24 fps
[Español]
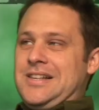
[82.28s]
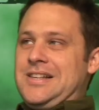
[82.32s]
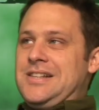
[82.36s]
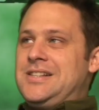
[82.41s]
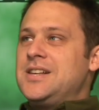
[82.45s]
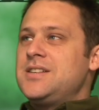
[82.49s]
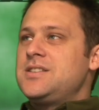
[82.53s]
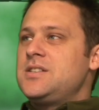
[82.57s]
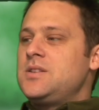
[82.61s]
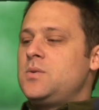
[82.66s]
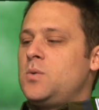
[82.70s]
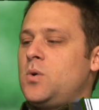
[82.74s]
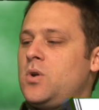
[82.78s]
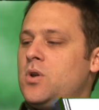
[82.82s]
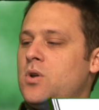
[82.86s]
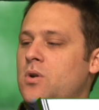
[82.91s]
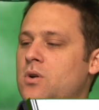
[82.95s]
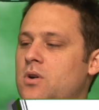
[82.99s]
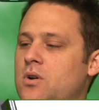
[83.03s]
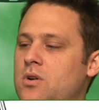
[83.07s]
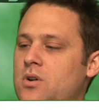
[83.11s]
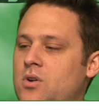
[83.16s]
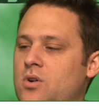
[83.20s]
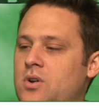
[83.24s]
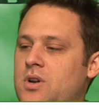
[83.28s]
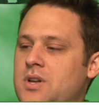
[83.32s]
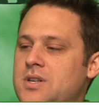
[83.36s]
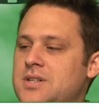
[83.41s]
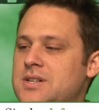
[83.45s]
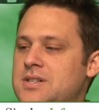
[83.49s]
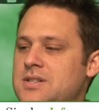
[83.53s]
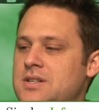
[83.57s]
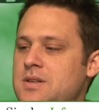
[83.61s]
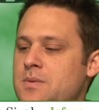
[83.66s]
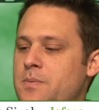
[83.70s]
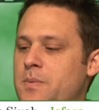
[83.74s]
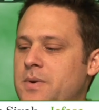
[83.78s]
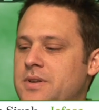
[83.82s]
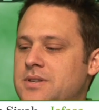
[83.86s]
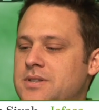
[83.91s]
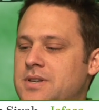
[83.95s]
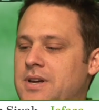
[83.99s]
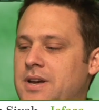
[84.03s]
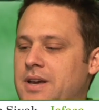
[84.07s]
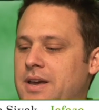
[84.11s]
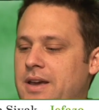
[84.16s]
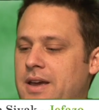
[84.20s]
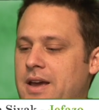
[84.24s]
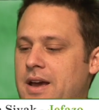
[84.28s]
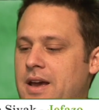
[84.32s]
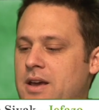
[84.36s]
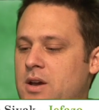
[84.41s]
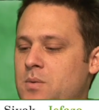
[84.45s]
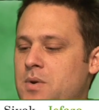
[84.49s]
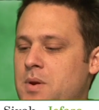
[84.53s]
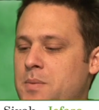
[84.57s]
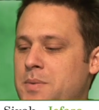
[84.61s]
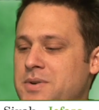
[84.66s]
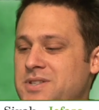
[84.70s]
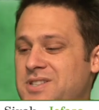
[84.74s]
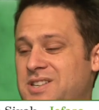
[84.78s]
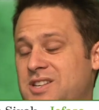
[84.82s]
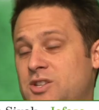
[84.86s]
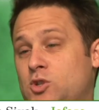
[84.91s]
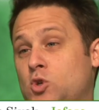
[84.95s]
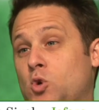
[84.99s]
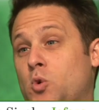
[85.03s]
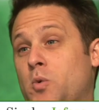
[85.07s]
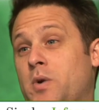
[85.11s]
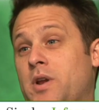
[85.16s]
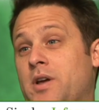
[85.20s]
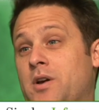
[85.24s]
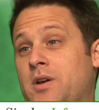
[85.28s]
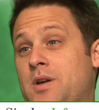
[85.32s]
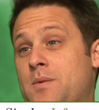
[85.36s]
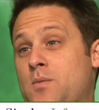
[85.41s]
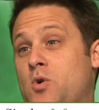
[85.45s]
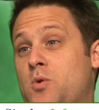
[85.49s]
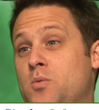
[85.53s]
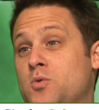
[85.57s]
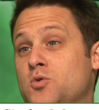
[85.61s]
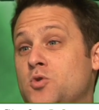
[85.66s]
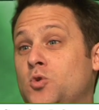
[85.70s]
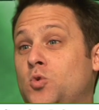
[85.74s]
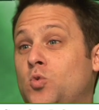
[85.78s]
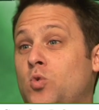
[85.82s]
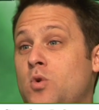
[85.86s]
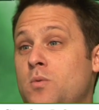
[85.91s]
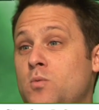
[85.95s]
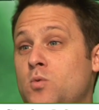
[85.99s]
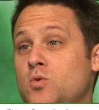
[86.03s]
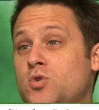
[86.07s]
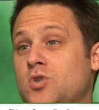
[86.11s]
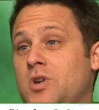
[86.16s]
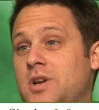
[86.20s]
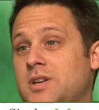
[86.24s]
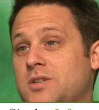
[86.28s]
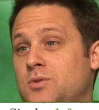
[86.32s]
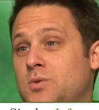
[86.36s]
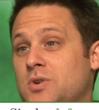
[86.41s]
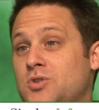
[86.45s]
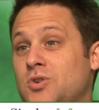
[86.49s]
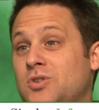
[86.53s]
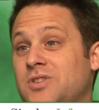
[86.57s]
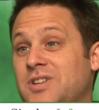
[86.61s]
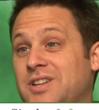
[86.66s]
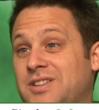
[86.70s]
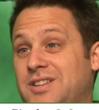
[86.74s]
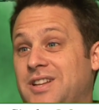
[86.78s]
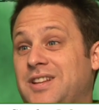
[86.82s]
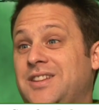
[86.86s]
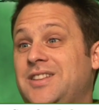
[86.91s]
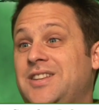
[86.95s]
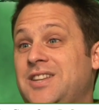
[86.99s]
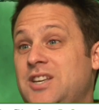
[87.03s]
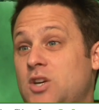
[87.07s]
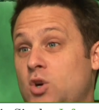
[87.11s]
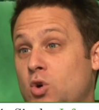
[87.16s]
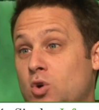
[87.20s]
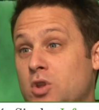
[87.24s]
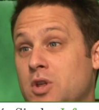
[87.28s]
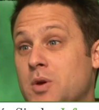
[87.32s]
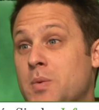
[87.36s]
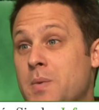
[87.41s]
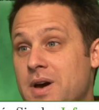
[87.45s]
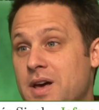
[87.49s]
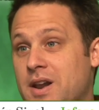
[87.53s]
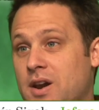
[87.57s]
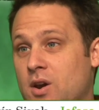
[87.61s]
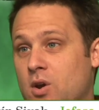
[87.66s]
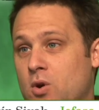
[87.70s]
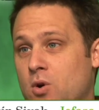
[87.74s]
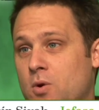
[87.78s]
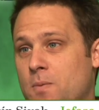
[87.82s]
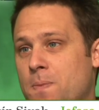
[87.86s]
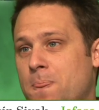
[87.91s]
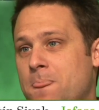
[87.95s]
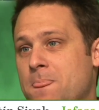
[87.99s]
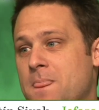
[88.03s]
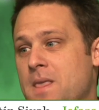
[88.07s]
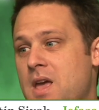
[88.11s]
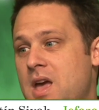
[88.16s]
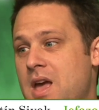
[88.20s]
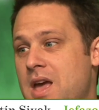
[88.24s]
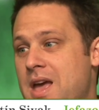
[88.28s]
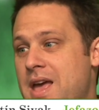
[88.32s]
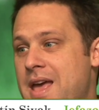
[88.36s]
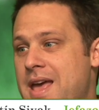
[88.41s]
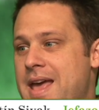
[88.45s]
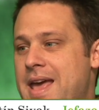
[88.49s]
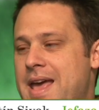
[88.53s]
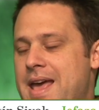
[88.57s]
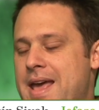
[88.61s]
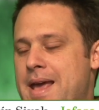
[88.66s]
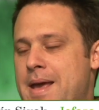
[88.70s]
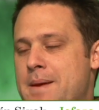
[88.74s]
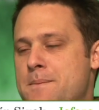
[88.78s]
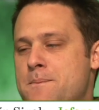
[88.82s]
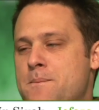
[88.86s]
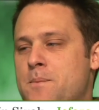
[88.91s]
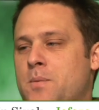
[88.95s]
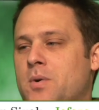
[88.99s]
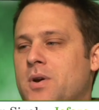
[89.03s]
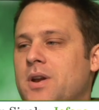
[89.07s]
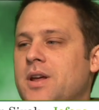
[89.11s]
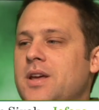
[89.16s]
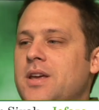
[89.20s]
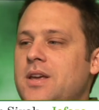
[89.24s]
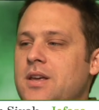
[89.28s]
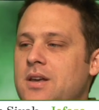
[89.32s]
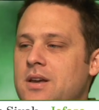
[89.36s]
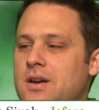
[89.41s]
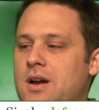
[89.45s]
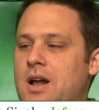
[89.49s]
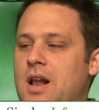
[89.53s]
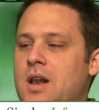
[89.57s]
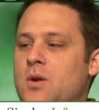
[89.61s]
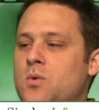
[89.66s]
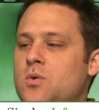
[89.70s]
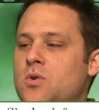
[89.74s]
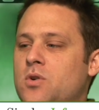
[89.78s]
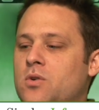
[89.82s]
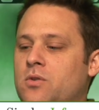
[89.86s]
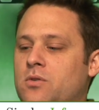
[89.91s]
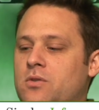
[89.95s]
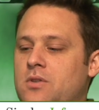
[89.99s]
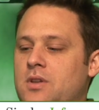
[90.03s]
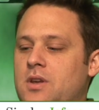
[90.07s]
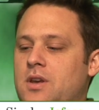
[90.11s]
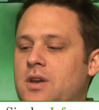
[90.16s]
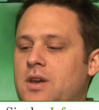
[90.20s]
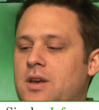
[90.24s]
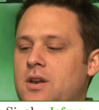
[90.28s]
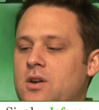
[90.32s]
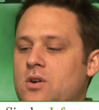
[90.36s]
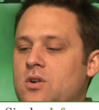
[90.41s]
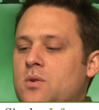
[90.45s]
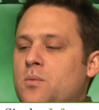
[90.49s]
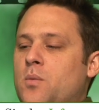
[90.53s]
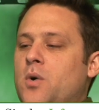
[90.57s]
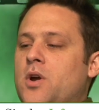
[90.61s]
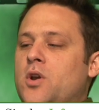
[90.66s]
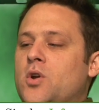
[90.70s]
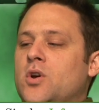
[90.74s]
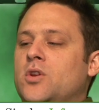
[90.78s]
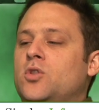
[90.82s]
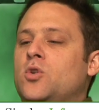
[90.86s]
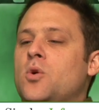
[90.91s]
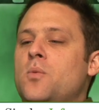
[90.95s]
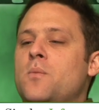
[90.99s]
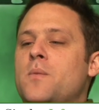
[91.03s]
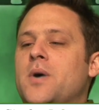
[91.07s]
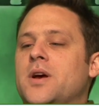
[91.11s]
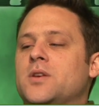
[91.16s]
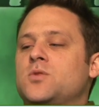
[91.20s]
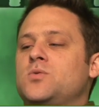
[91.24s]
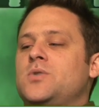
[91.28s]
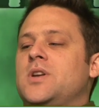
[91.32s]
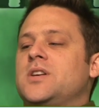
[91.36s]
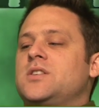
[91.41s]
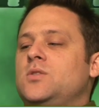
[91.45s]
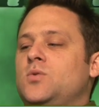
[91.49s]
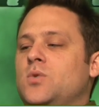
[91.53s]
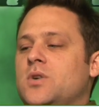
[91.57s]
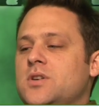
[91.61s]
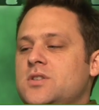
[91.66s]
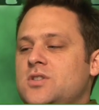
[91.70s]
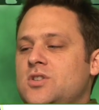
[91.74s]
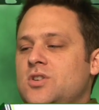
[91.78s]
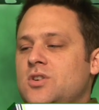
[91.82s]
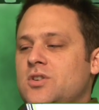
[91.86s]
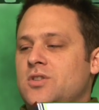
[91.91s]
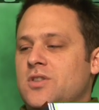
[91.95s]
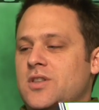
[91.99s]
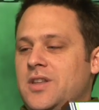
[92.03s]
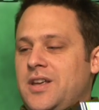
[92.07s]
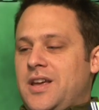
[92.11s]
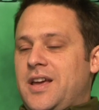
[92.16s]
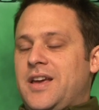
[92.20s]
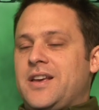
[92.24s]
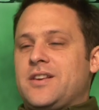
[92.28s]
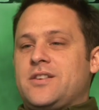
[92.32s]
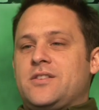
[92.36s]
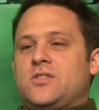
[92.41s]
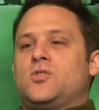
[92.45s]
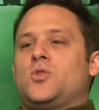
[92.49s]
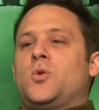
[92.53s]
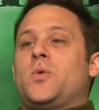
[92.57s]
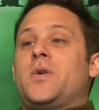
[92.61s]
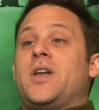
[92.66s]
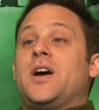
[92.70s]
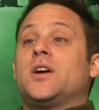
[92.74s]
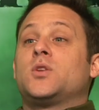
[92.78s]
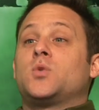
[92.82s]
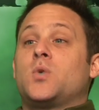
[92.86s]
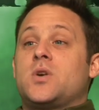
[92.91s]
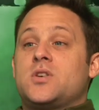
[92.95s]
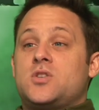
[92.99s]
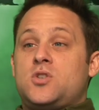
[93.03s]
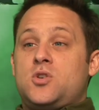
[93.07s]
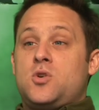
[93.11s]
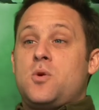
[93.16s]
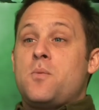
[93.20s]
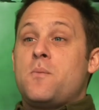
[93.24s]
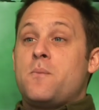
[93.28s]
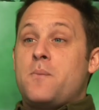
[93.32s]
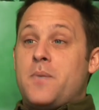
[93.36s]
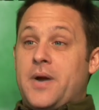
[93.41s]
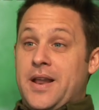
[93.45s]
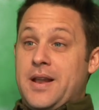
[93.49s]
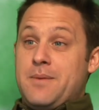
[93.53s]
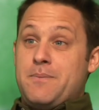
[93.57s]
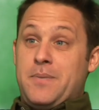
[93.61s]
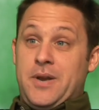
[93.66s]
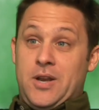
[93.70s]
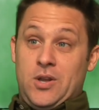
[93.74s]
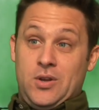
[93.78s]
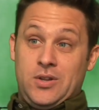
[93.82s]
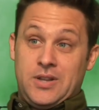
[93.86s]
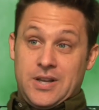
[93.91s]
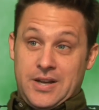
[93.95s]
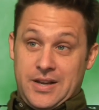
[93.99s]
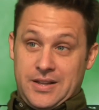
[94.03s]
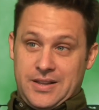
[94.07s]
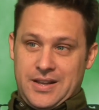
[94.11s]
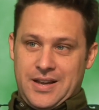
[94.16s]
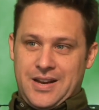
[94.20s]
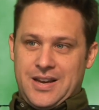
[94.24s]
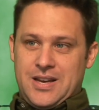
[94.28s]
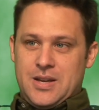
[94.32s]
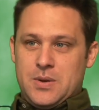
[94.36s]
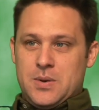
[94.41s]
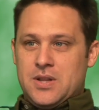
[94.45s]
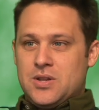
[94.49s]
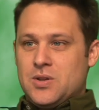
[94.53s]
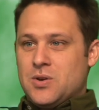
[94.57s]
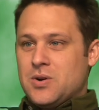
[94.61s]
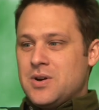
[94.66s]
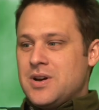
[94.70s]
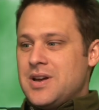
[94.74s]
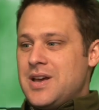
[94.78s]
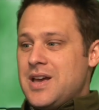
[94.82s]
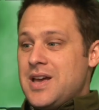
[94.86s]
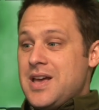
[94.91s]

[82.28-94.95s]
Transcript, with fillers: Quizás si vos lo, lees así pensás que hay como una especie de sobre... Digamos, como yo tuve mucho la situación de testigo, de verlo, por ahí algunos dijeron, bueno, esto es más una situación de sobreactuación para el periodista que está escribiendo.